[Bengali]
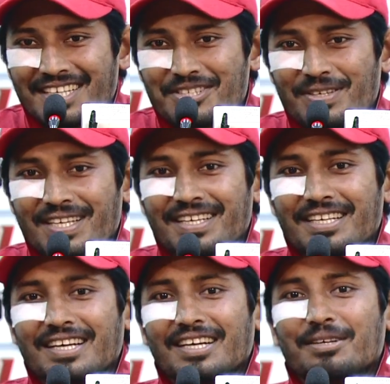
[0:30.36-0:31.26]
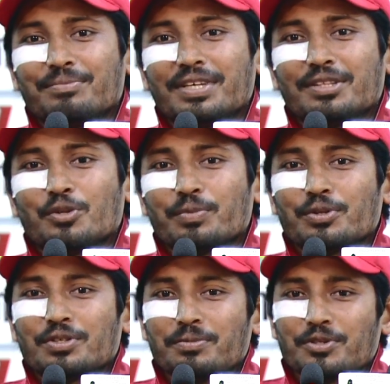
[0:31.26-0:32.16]
আসলে আমি তো ওপেন
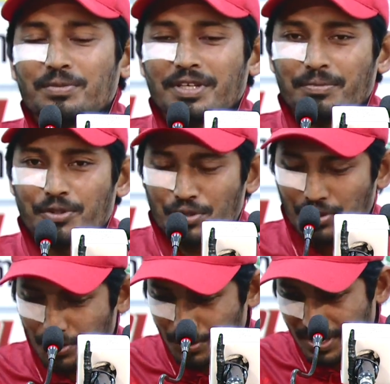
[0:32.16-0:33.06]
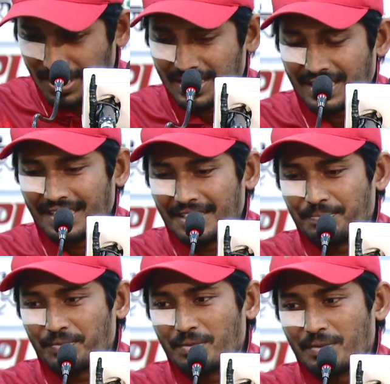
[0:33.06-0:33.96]
করতে প্রথম থেকে পছন্দ করি
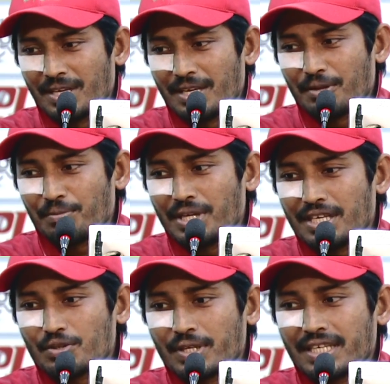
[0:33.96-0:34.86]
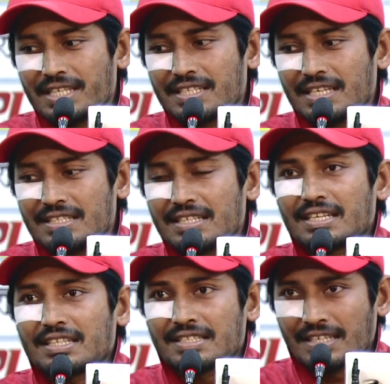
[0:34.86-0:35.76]
মিরাজ অনেক ইন্টেলিজেন্ট
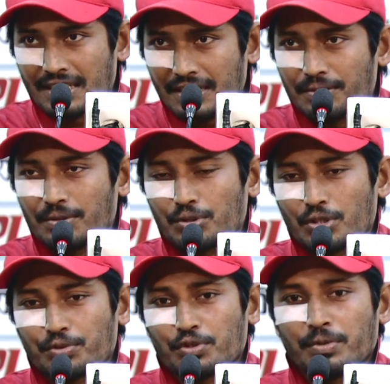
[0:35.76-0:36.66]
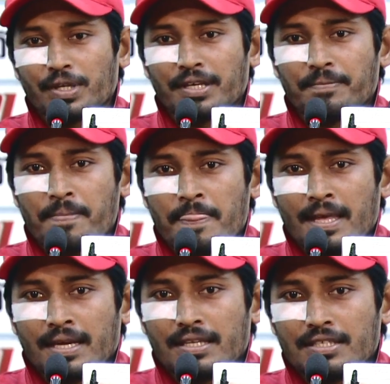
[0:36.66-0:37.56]
একটা ছেলে ও সবসময়
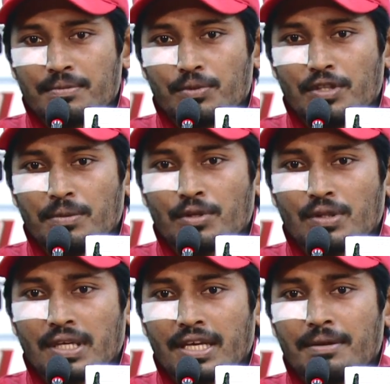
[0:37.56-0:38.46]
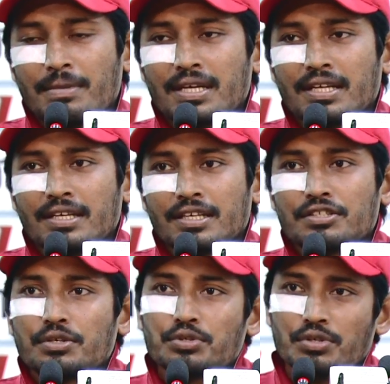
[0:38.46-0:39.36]
নিজের বুদ্ধিমত্তাকে মাঠে
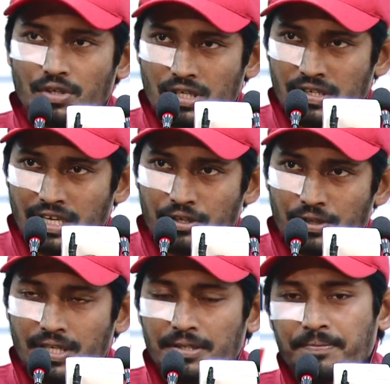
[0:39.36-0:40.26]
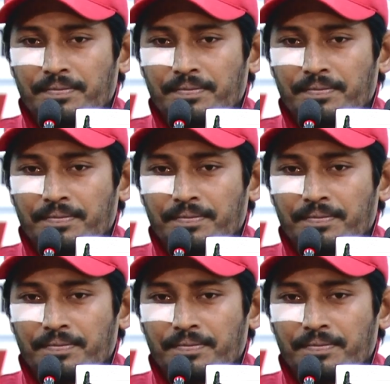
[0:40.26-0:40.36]
এক্সিকিউশন করার ট্রাই করে